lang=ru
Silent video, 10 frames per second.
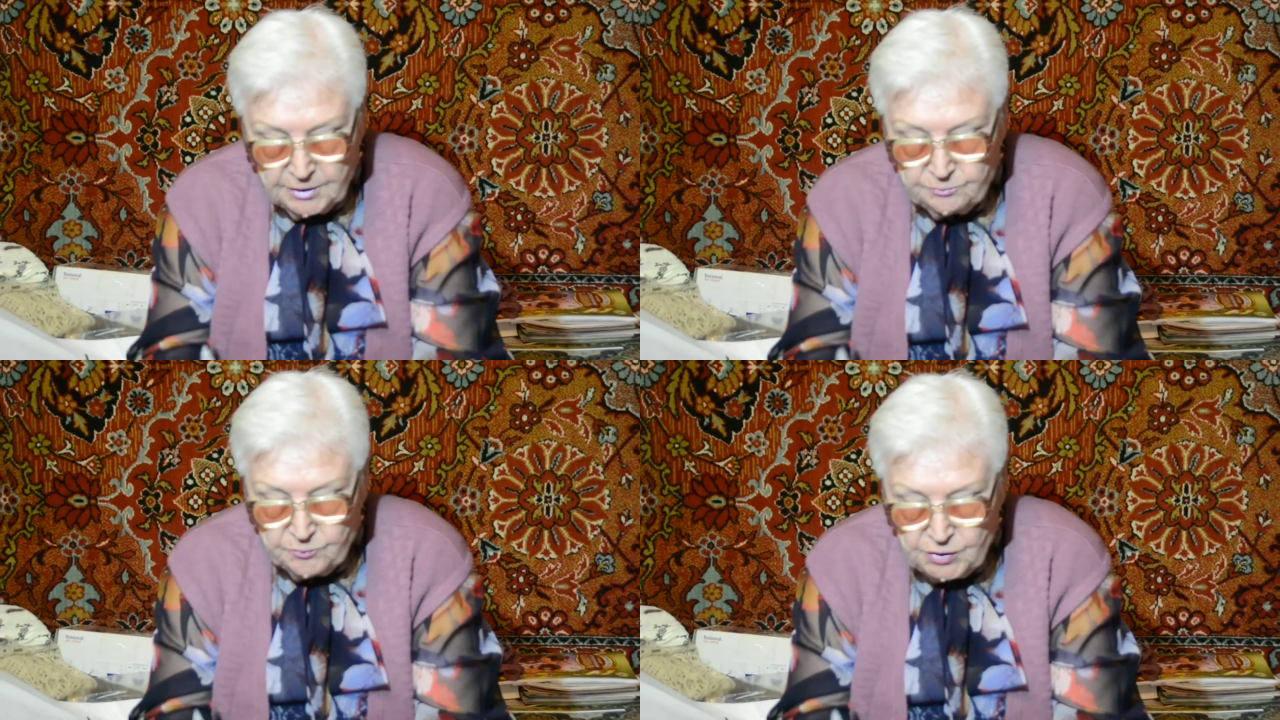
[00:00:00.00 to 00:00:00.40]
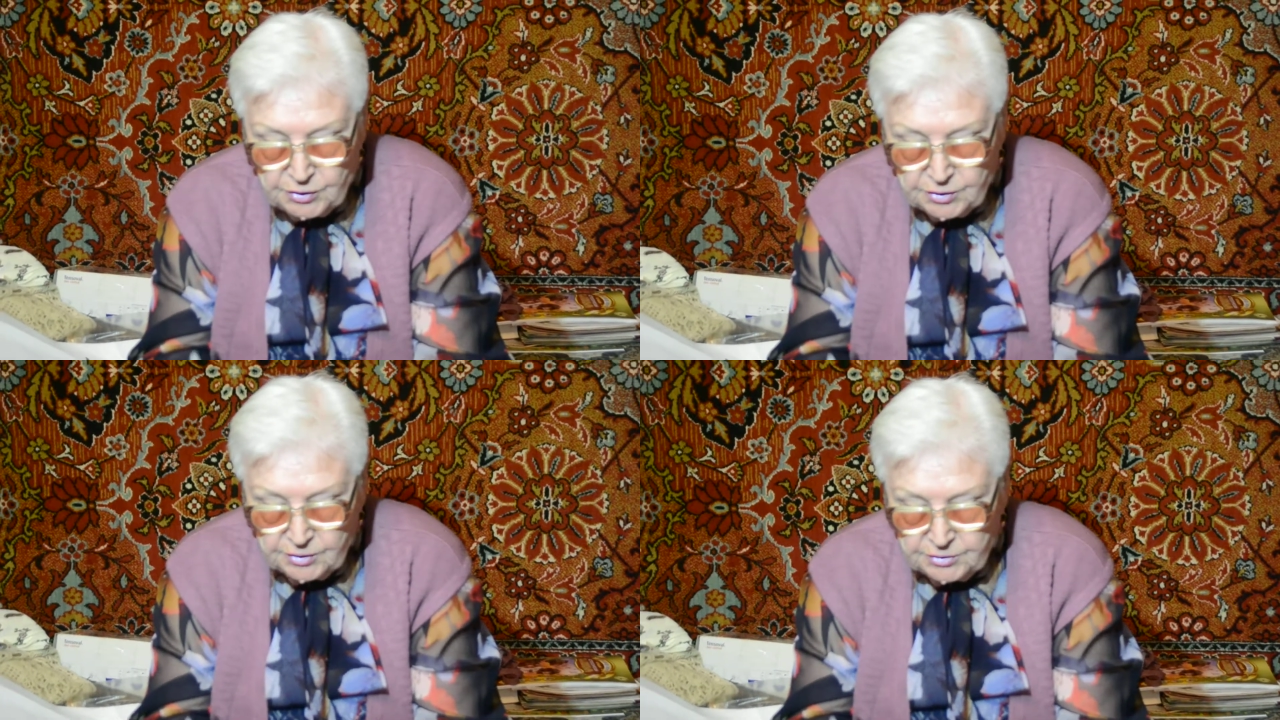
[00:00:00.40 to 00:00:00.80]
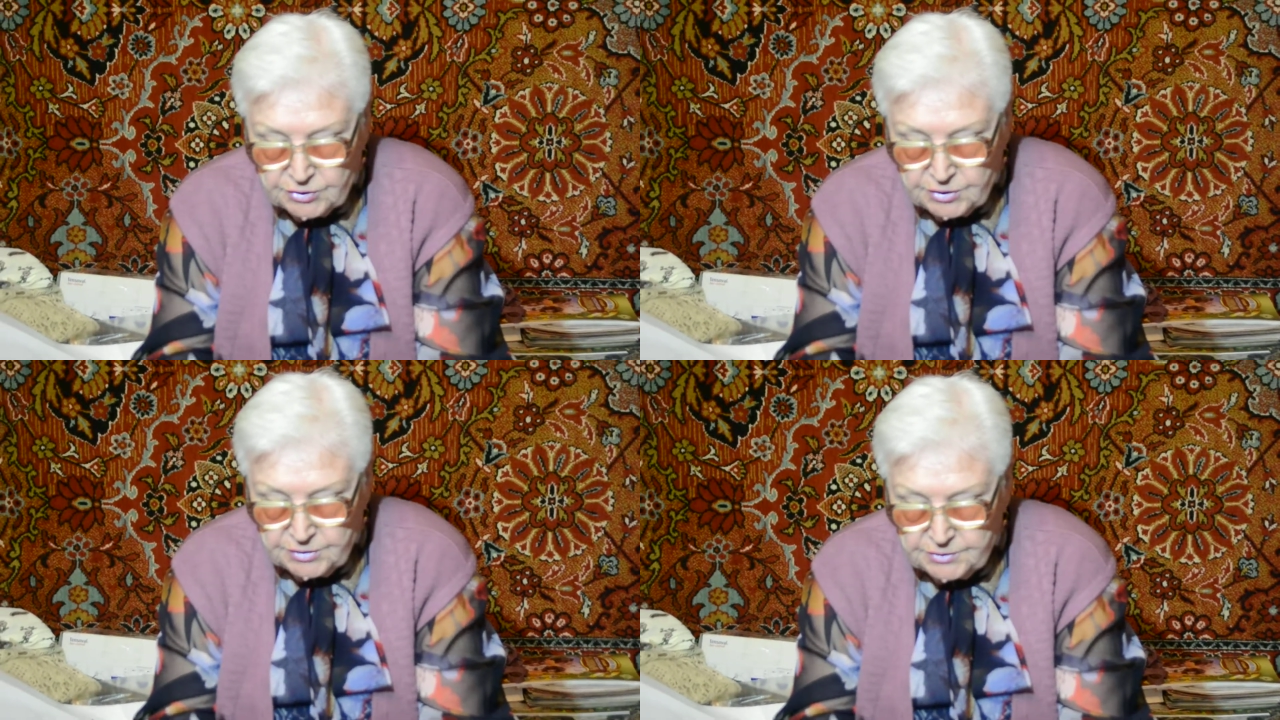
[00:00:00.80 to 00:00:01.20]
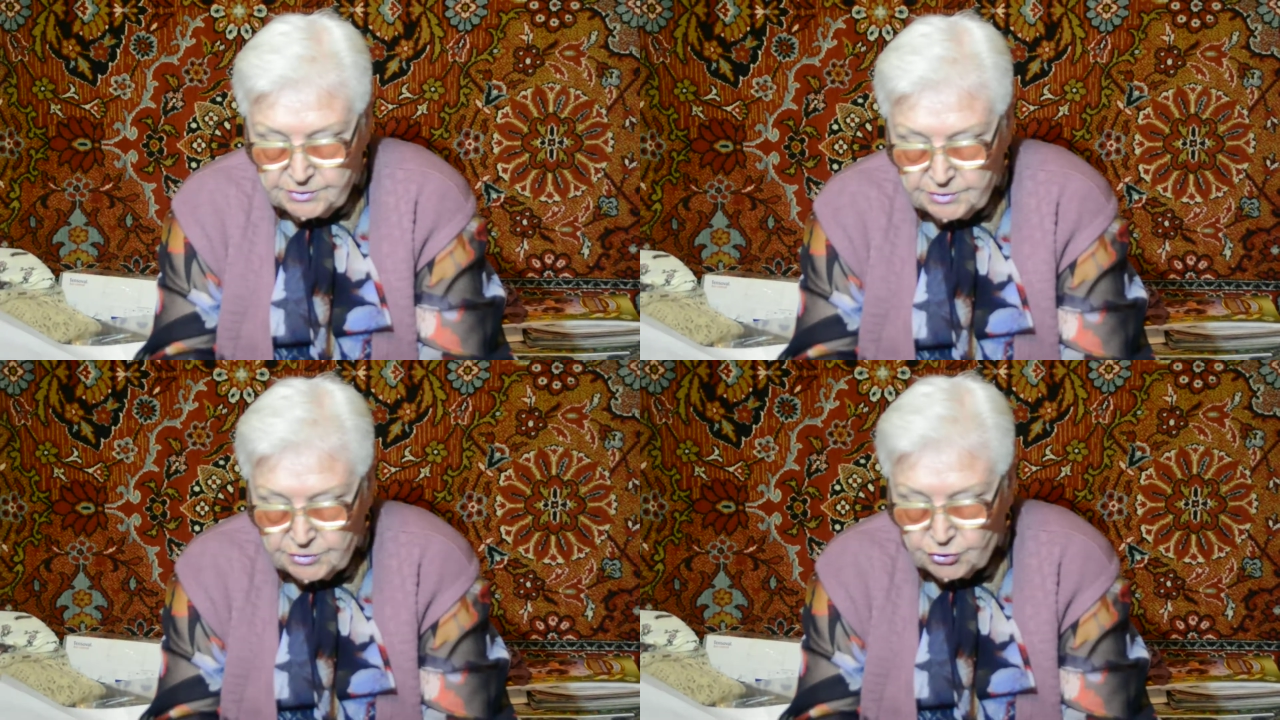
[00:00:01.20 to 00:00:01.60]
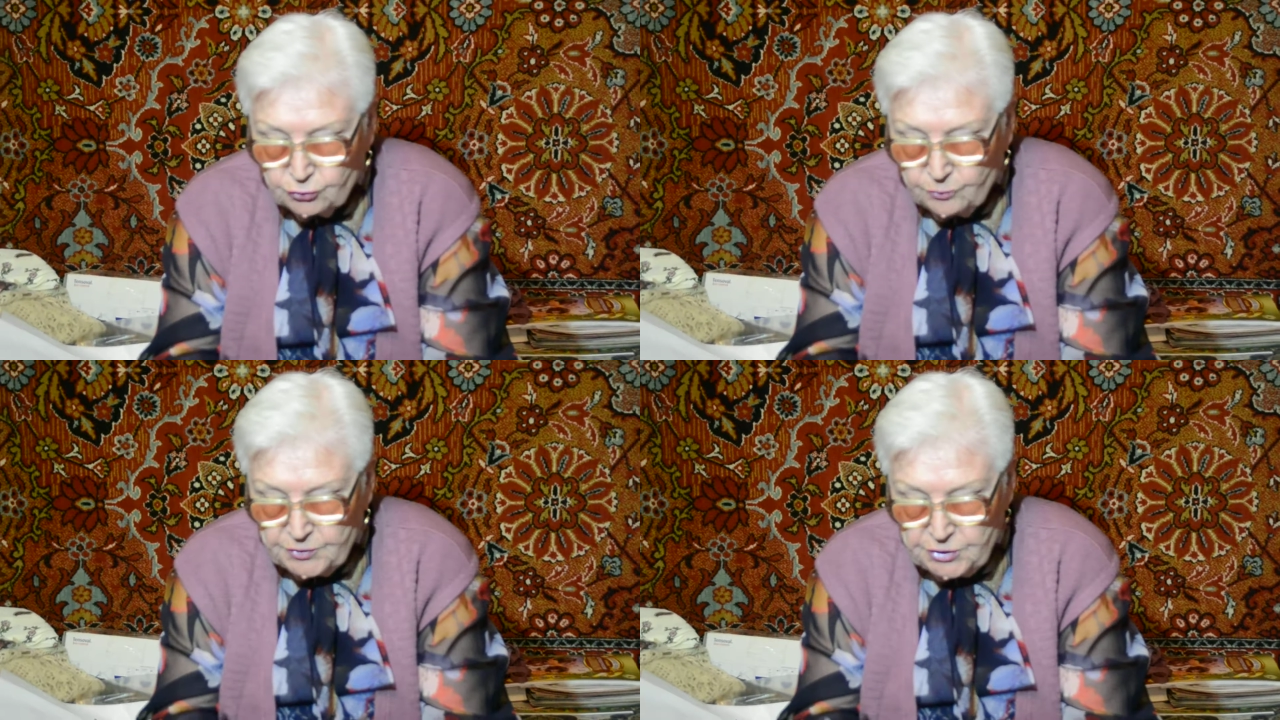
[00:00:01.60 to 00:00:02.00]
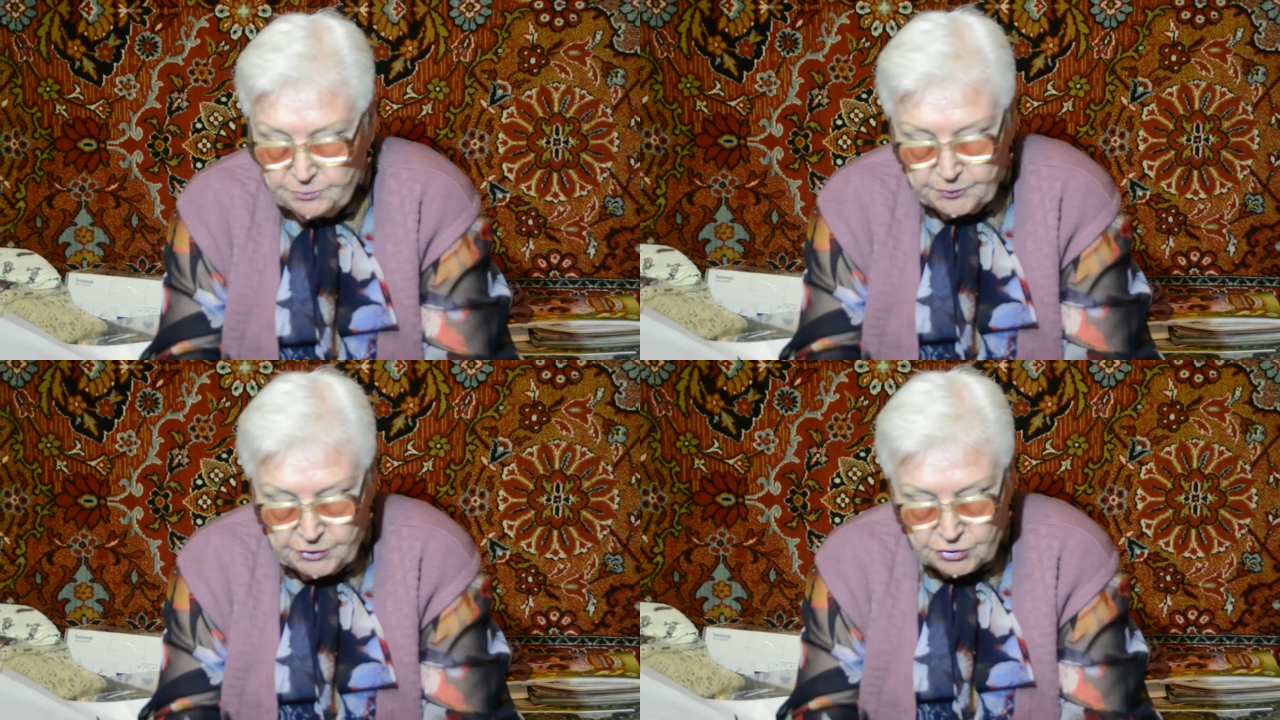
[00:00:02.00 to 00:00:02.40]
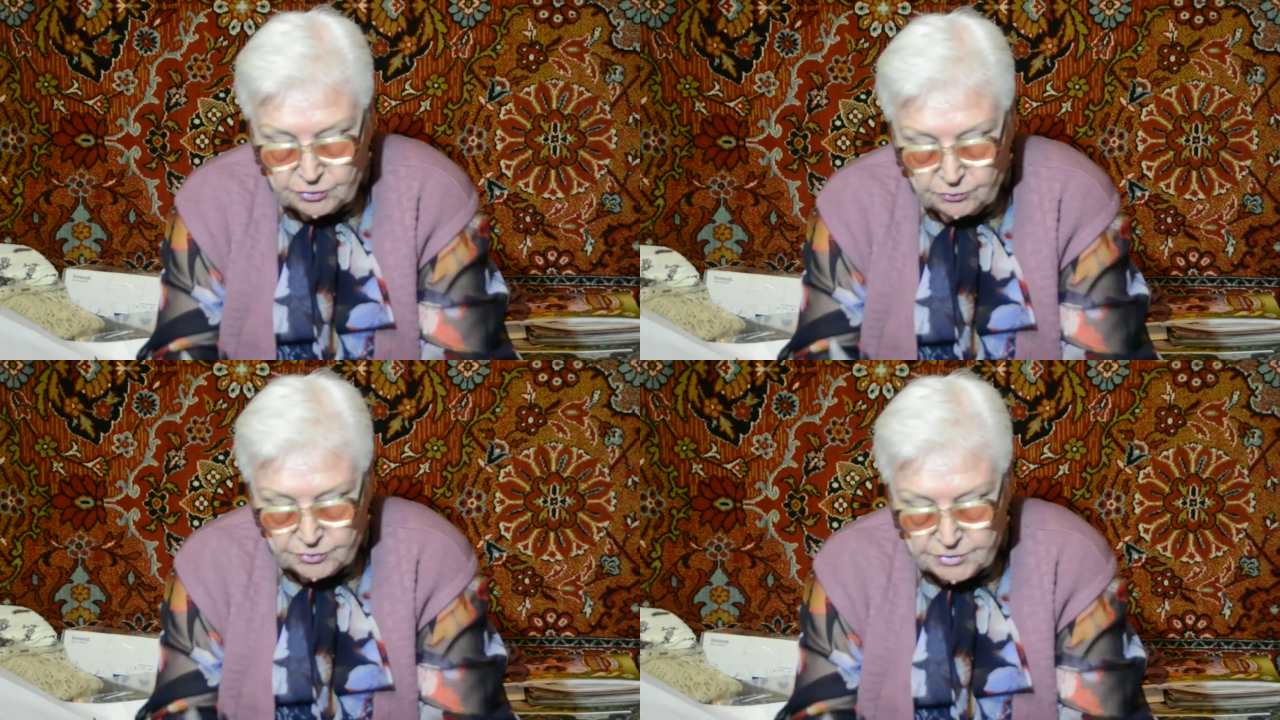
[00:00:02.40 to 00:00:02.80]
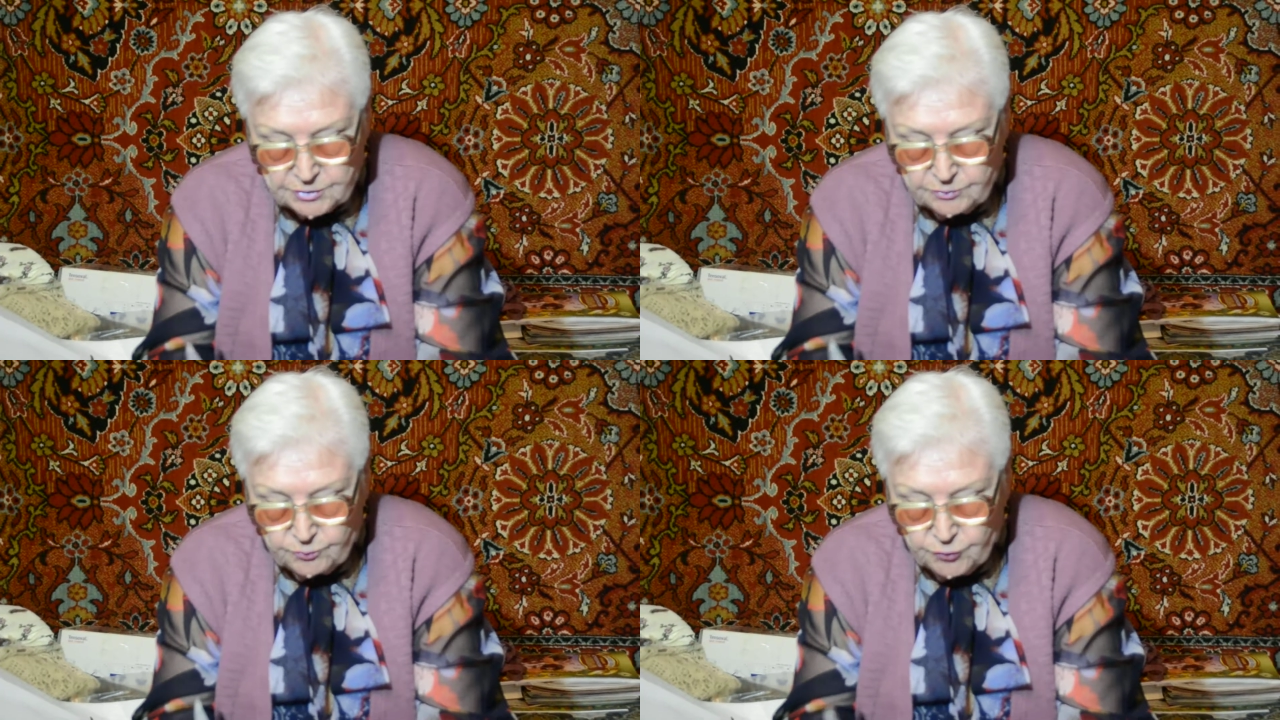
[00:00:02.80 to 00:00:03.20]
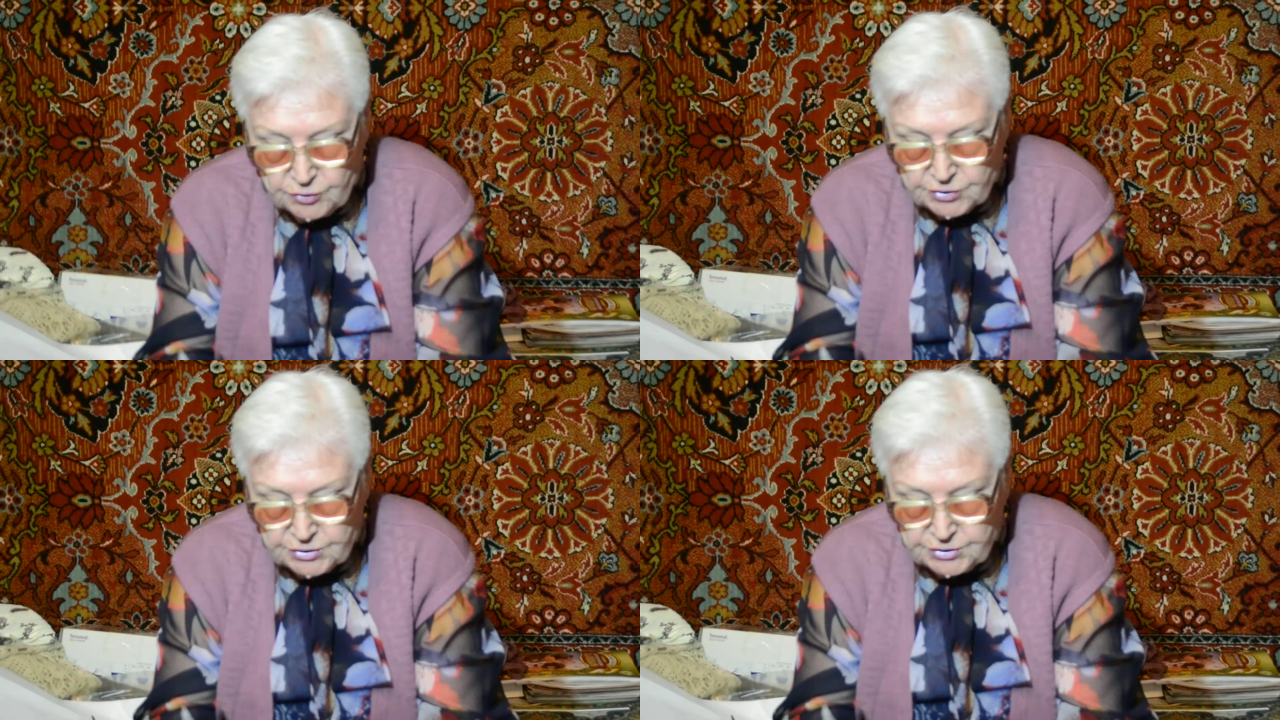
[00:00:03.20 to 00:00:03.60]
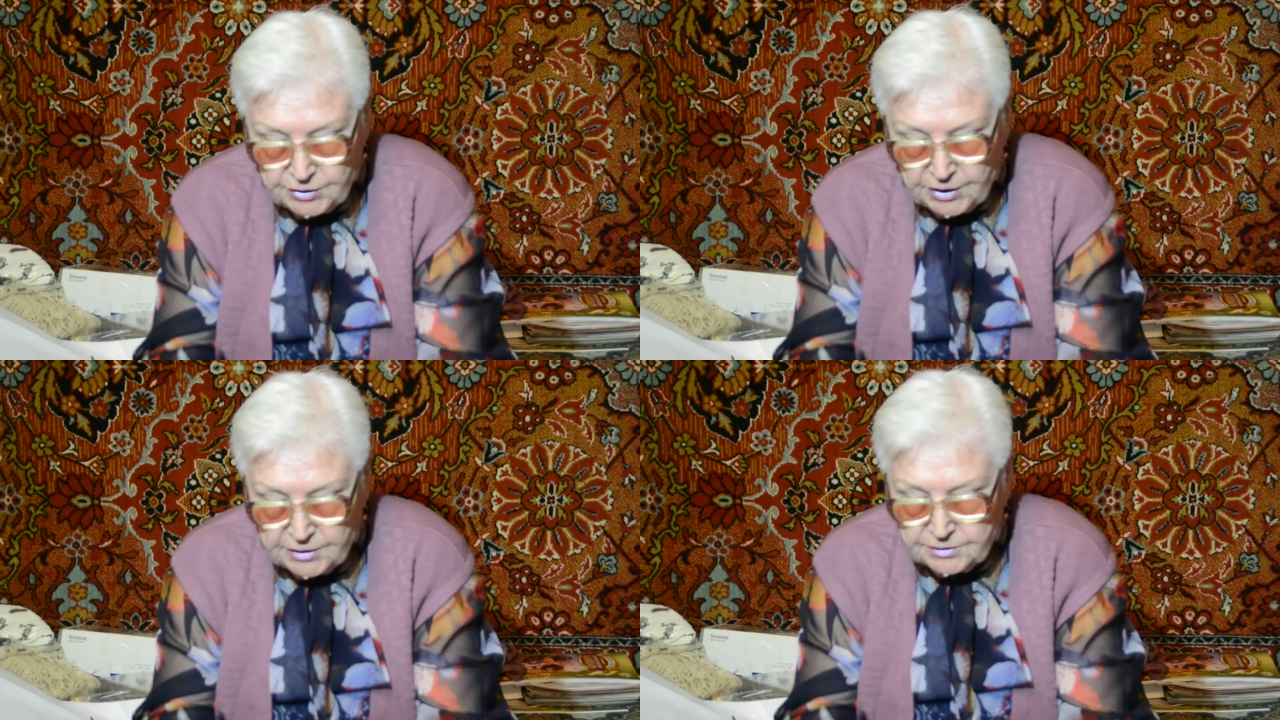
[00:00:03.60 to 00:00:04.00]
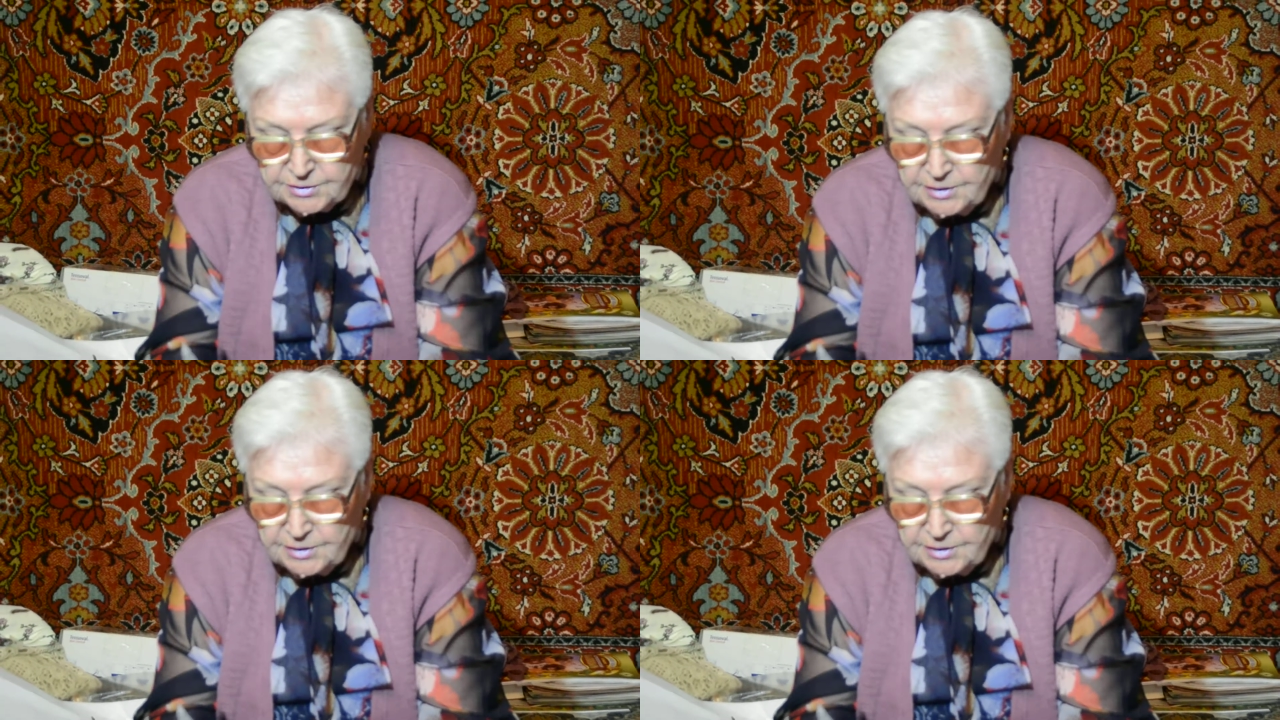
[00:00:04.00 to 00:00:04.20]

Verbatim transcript: мирной жизни, чтобы не пришлось больше терять